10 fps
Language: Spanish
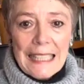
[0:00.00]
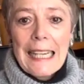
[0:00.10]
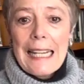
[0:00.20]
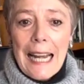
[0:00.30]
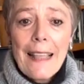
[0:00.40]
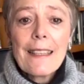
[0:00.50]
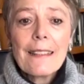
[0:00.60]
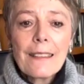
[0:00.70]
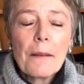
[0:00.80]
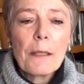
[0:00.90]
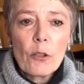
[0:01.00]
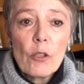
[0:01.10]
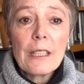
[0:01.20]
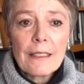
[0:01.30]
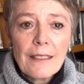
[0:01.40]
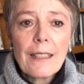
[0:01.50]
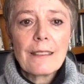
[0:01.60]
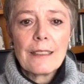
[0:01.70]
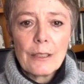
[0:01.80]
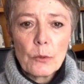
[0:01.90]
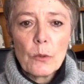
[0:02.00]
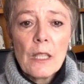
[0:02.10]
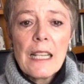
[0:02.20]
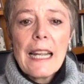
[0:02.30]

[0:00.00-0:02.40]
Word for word: que nadie sabe con exactitud